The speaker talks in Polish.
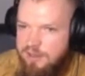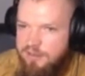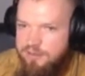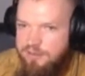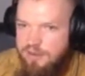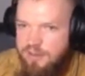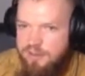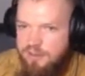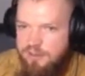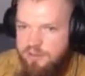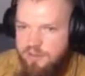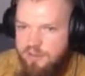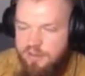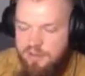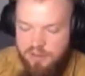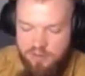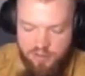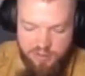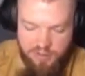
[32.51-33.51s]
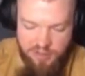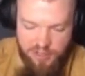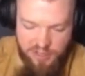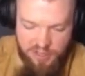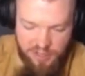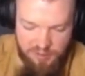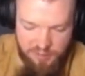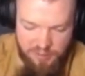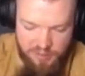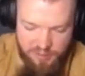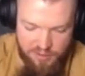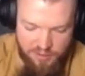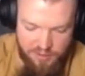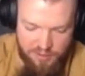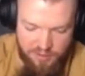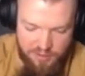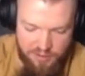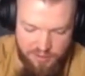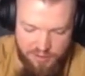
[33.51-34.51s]
Freeze e, to dajemy
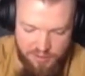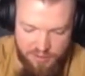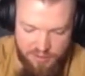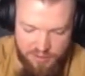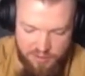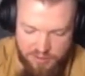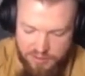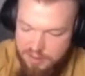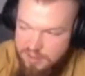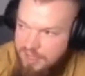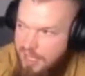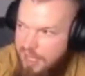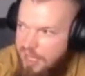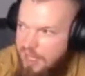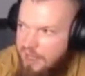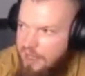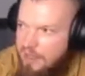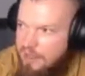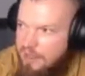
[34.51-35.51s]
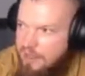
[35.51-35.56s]
da,